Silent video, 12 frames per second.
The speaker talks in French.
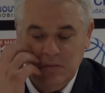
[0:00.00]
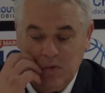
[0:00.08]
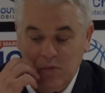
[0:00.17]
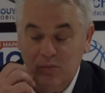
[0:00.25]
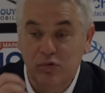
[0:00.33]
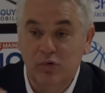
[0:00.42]

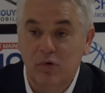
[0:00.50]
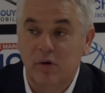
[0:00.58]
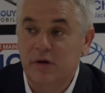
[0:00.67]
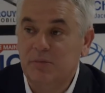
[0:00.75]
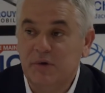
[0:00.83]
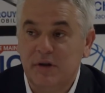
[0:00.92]
Bon,
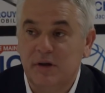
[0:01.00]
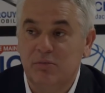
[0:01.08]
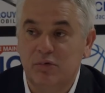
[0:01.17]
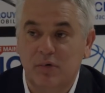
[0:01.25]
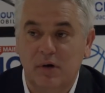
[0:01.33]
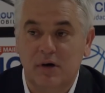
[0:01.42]
Bourg, limiter
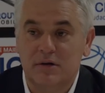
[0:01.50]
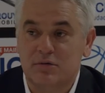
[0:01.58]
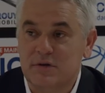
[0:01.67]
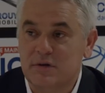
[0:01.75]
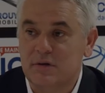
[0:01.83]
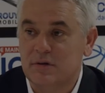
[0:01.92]
Bourg à
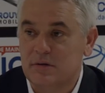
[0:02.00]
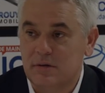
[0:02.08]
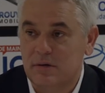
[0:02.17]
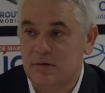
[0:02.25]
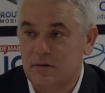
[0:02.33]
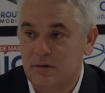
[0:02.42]

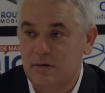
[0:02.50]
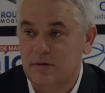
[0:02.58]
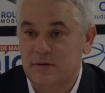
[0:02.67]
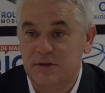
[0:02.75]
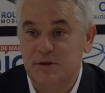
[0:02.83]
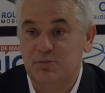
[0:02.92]

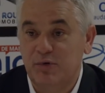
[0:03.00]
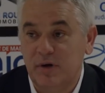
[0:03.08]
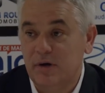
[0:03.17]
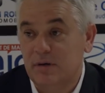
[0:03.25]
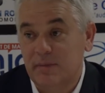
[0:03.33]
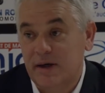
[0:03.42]
70
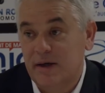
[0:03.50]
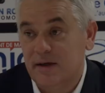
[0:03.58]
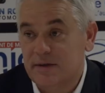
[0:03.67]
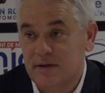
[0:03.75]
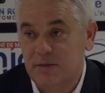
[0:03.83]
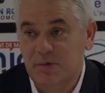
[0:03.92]
points, bah,
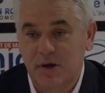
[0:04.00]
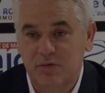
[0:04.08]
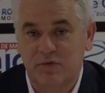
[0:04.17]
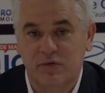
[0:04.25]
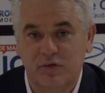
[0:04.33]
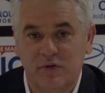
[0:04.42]
c'est bien,
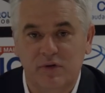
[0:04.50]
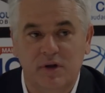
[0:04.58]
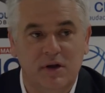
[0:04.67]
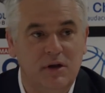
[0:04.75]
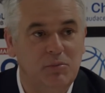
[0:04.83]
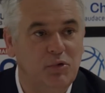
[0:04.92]
puisque c'est une
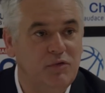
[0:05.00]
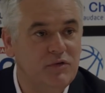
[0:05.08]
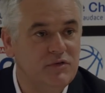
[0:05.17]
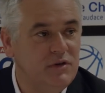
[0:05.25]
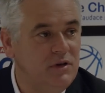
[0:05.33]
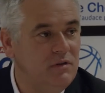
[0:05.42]
équipe
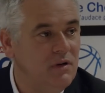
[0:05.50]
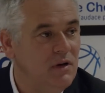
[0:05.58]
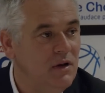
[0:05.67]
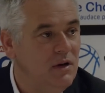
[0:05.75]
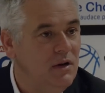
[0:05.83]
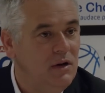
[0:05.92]
offensive.
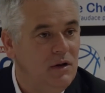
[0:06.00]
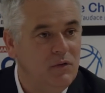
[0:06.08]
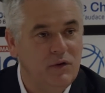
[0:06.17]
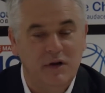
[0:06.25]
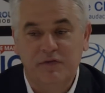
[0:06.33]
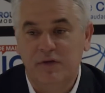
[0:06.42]

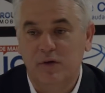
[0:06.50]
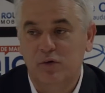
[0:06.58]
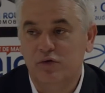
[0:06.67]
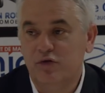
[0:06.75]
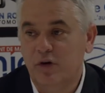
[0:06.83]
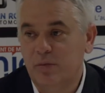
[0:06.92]
On a fait
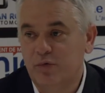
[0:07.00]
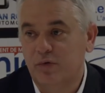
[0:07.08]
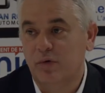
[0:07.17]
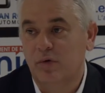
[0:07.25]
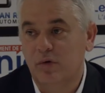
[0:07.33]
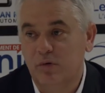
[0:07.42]
le job
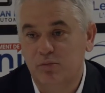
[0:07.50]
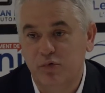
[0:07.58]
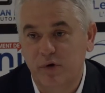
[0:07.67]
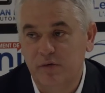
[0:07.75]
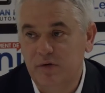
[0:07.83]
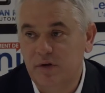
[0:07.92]
sur,
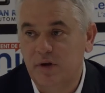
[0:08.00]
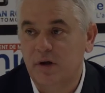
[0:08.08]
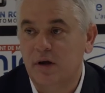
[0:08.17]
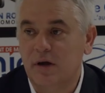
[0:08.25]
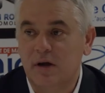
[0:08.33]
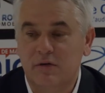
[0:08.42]
pour éviter
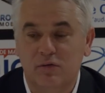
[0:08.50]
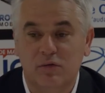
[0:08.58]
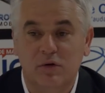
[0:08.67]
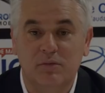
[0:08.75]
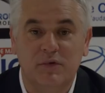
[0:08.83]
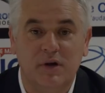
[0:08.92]
qu'un
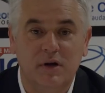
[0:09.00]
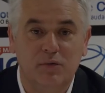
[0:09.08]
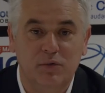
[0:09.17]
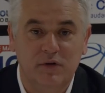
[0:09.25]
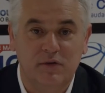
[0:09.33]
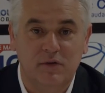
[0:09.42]
garçon comme Trey
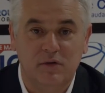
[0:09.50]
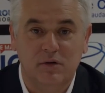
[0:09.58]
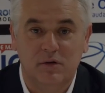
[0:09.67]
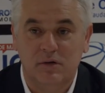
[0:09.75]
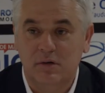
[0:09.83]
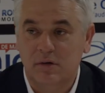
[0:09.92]
Lewis
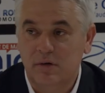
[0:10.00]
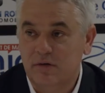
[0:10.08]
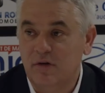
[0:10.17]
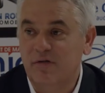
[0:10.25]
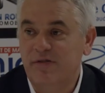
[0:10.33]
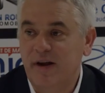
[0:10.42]
euh,
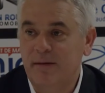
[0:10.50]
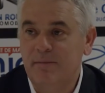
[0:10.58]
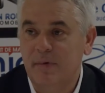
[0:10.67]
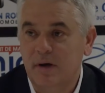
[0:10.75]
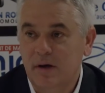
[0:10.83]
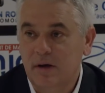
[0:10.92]

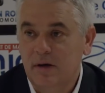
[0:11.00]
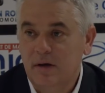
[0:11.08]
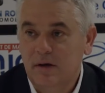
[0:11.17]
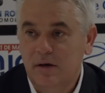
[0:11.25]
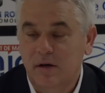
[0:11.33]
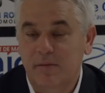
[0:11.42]
s'enflamme,
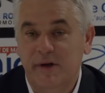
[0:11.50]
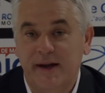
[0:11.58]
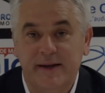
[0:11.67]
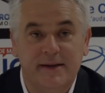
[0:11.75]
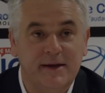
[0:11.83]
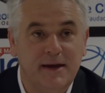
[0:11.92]
comme il
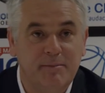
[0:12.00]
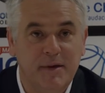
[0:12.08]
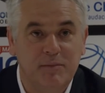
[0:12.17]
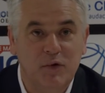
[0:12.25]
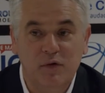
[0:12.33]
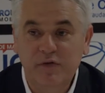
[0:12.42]
a été
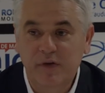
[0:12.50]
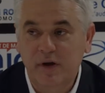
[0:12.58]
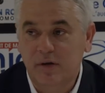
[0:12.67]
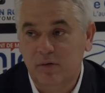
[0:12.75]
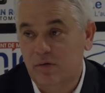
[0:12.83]
capable de le faire.